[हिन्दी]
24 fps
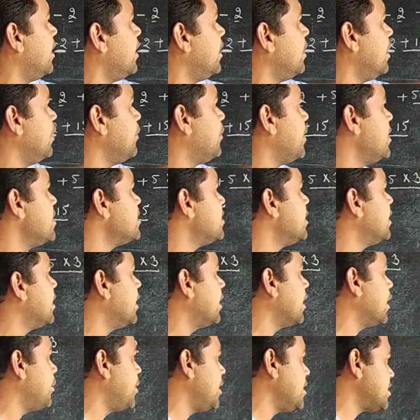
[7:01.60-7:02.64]
है डिफरेंस
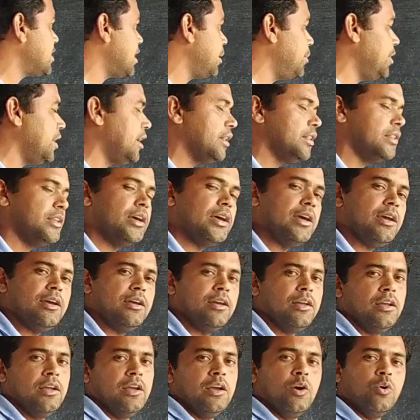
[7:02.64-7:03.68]
निकल के हमारे सामने आता है
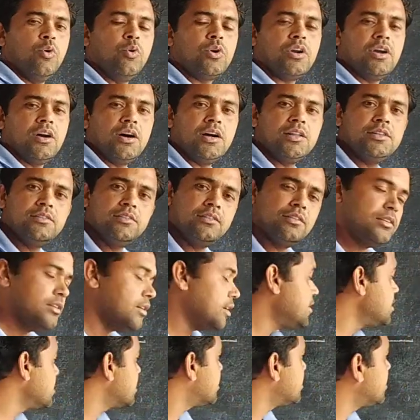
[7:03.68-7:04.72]
और
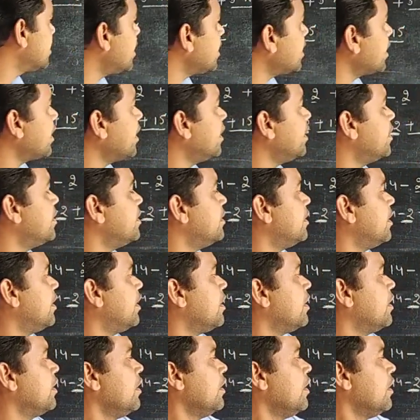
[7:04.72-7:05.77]
आंसर अं-, के
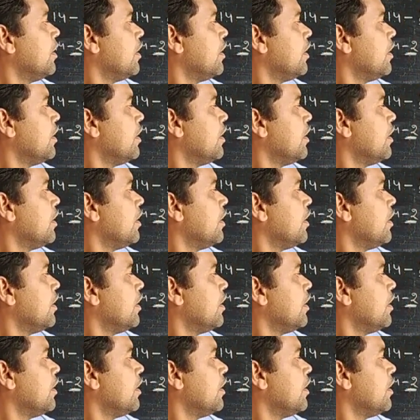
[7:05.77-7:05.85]
अंदर